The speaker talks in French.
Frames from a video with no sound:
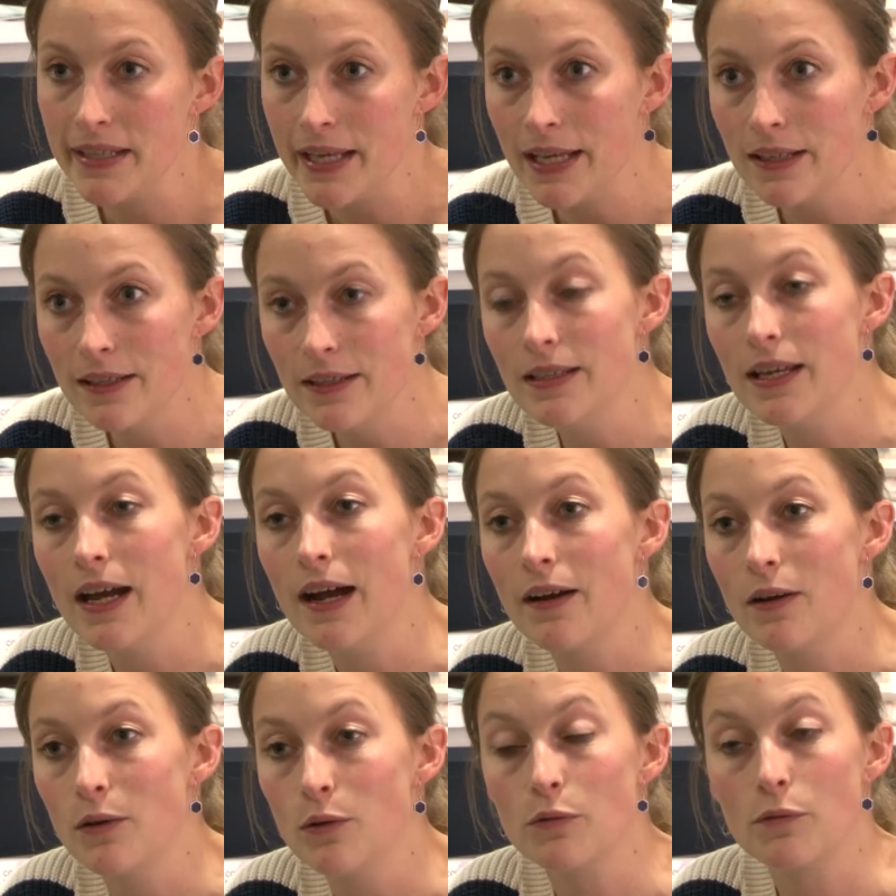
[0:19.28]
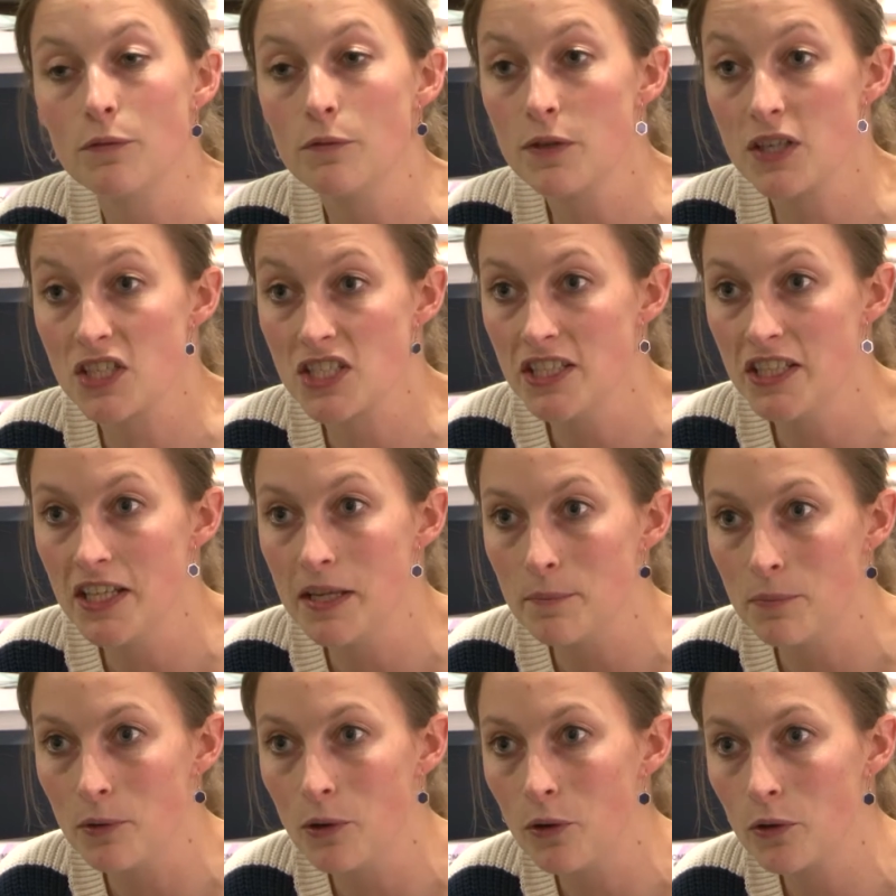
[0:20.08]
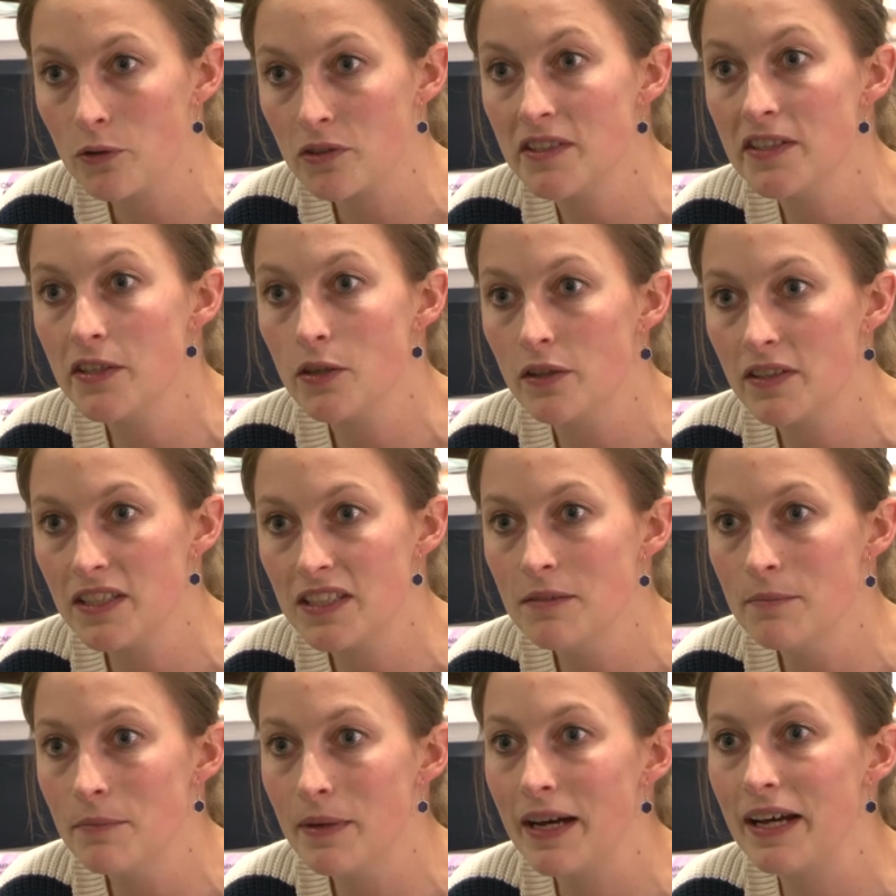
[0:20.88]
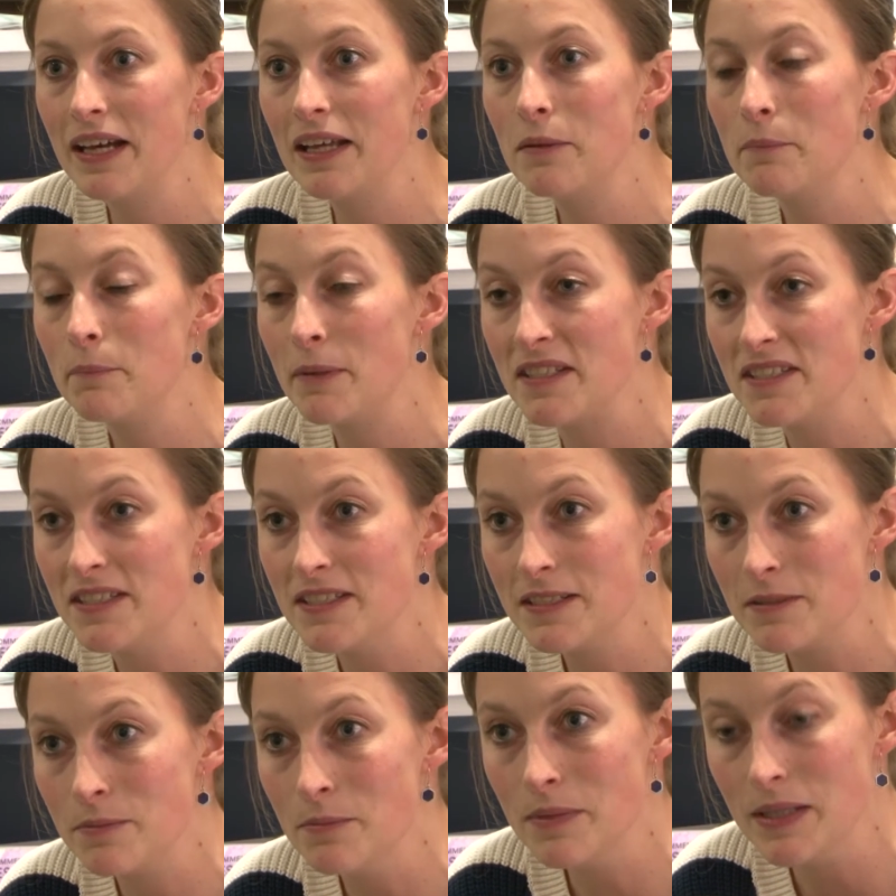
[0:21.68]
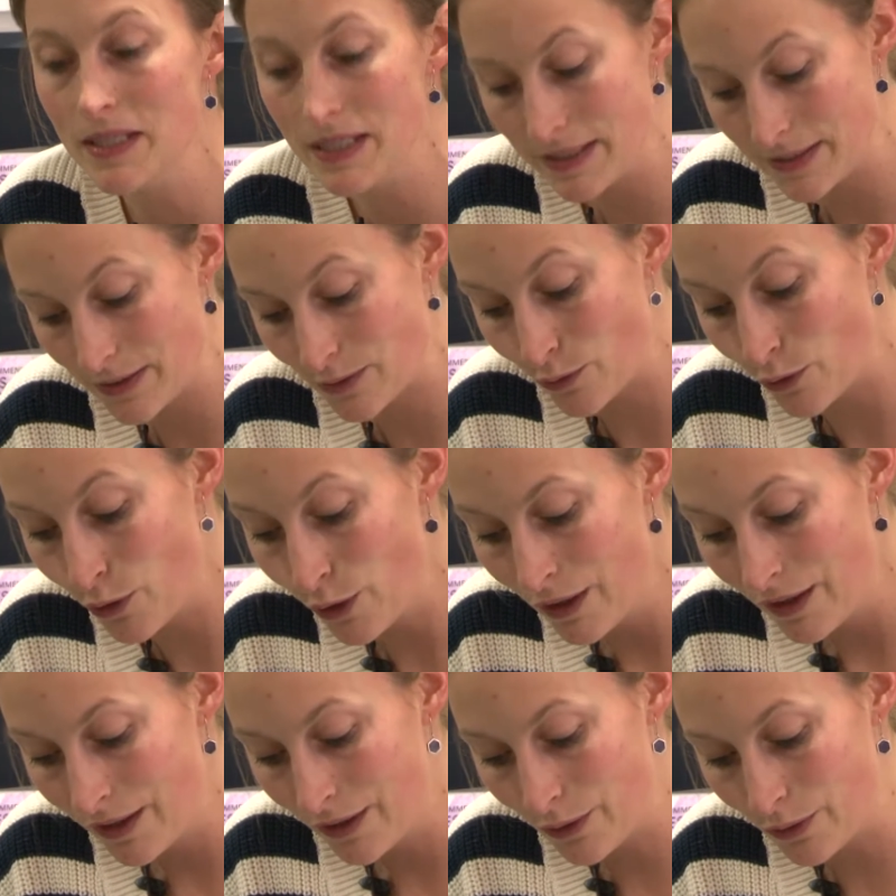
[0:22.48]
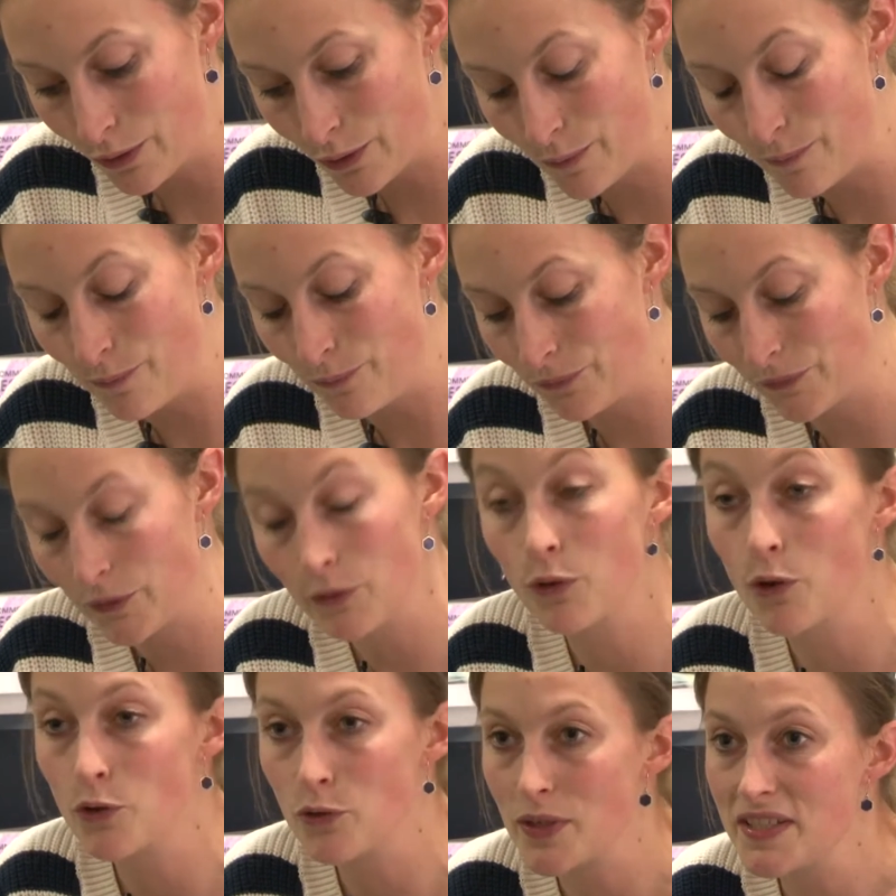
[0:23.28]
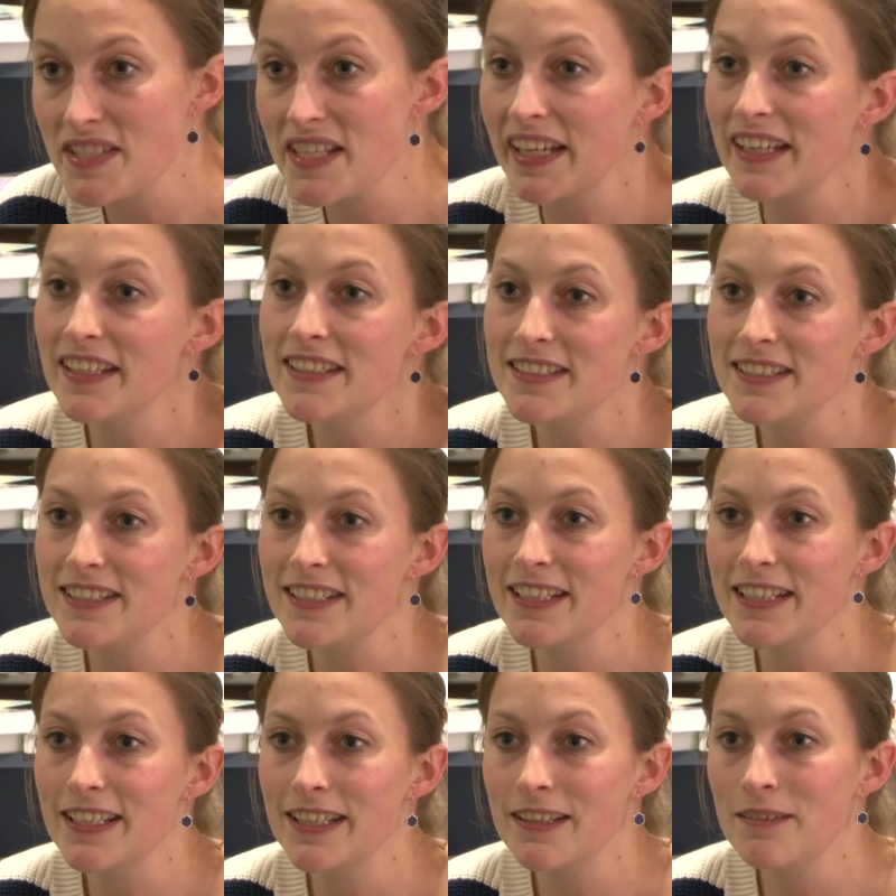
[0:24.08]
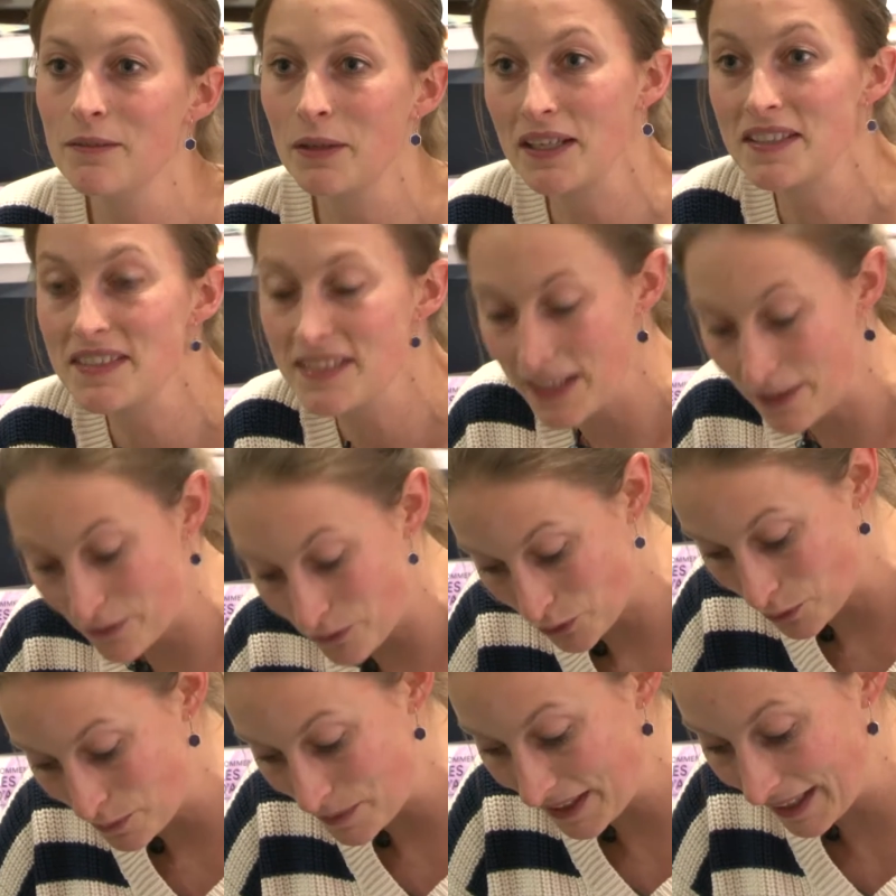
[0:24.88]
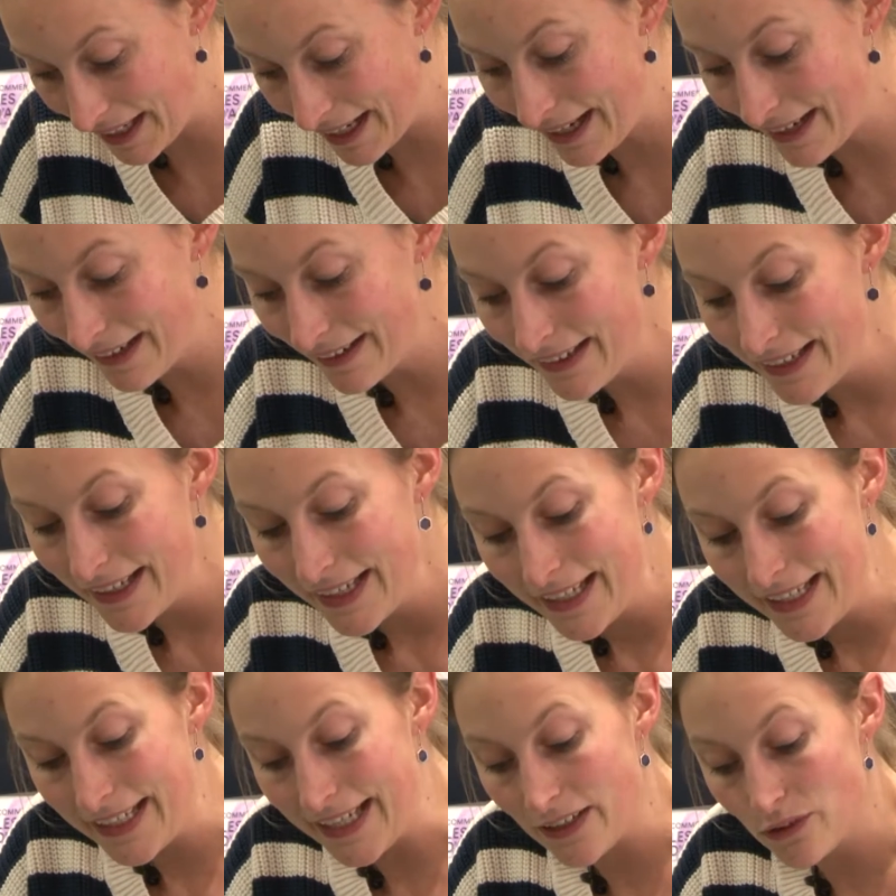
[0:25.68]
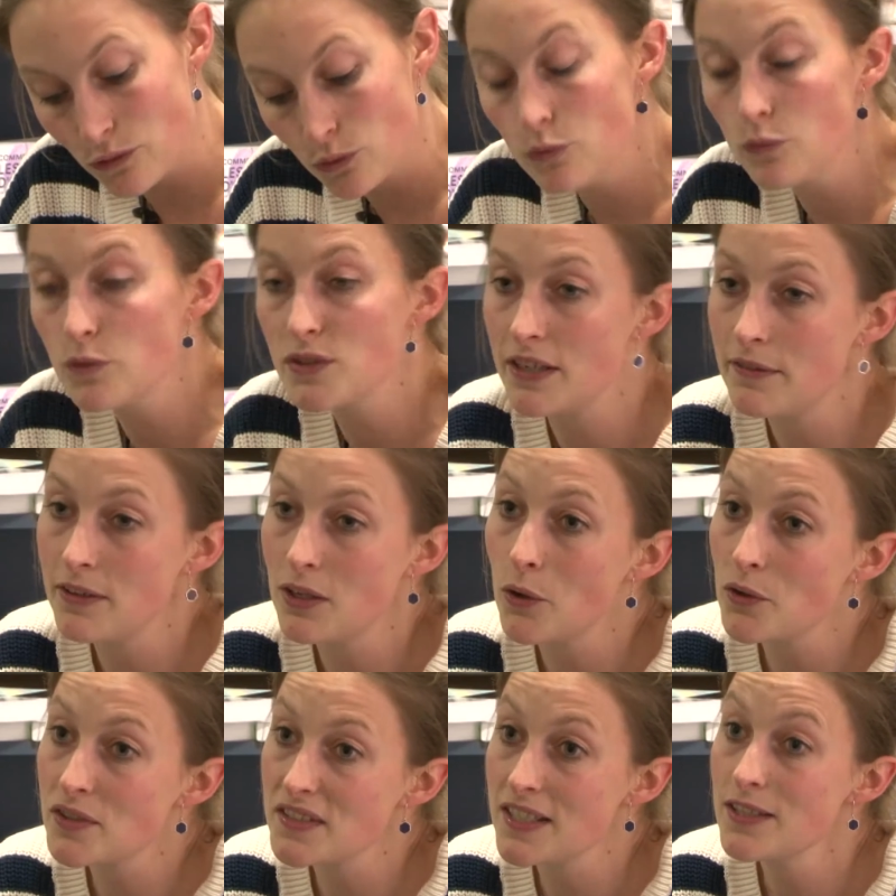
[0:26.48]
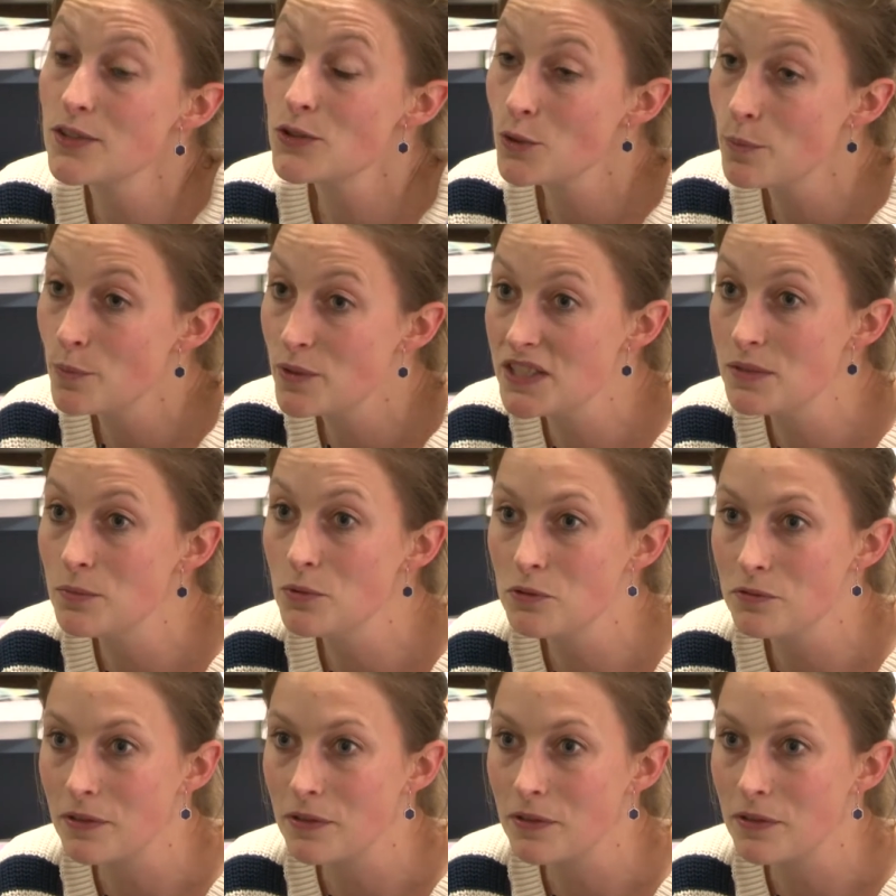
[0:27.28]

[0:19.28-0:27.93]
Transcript: elles, il y a euh, Virginie Despentes, Nicole Kidman, Patti Smith, Françoise Héritier, Christiane Taubira. Et à toutes, vous avez lancé ce petit bout de